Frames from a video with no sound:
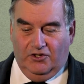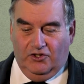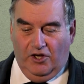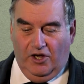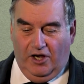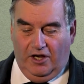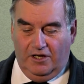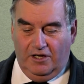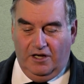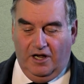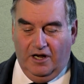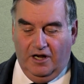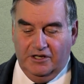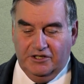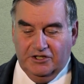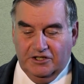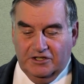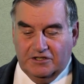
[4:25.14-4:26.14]
Ja,
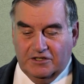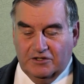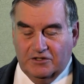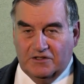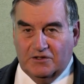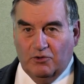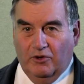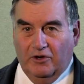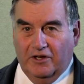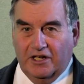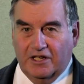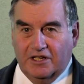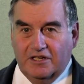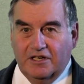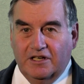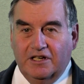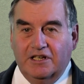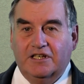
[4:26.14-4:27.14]
haltet zu eurer
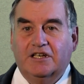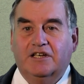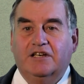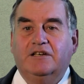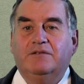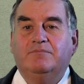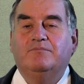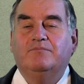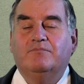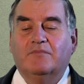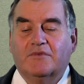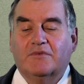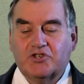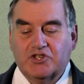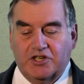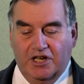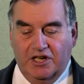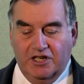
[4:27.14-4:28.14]
Kirche,
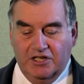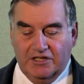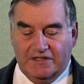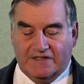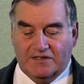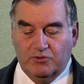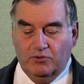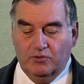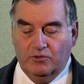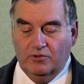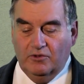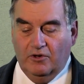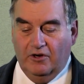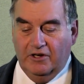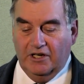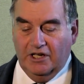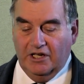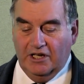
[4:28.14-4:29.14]
steht dazu,
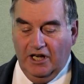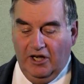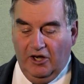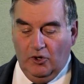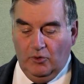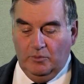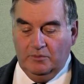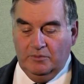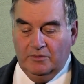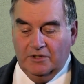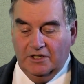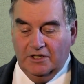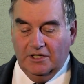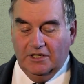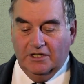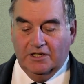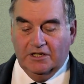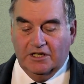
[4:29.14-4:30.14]
euren Glauben,
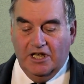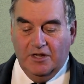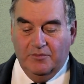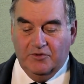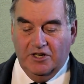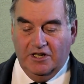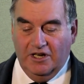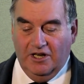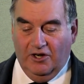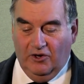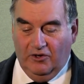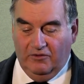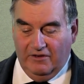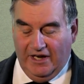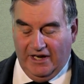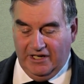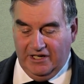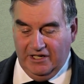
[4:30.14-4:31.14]
gebt ihn auch
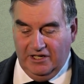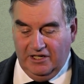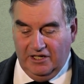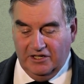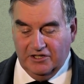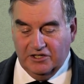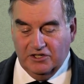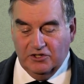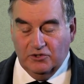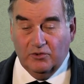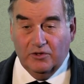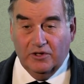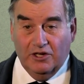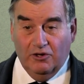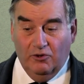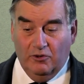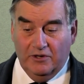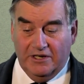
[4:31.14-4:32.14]
weiter an die
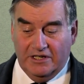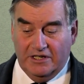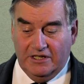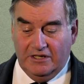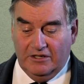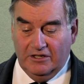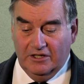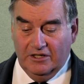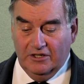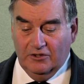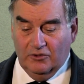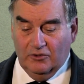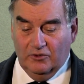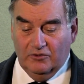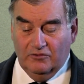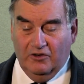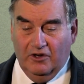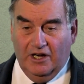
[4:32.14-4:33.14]
jungen Leute
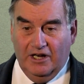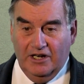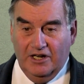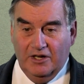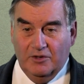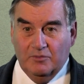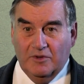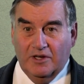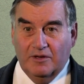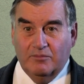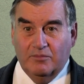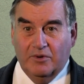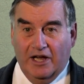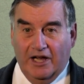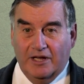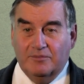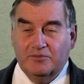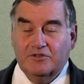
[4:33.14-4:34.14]
und vor allem
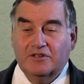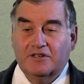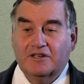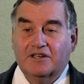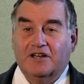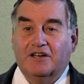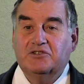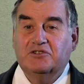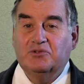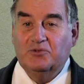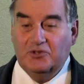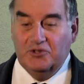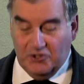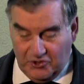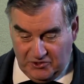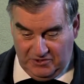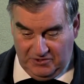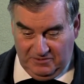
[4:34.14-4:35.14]
bleibt
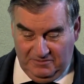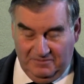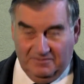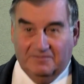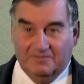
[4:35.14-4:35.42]
katholisch.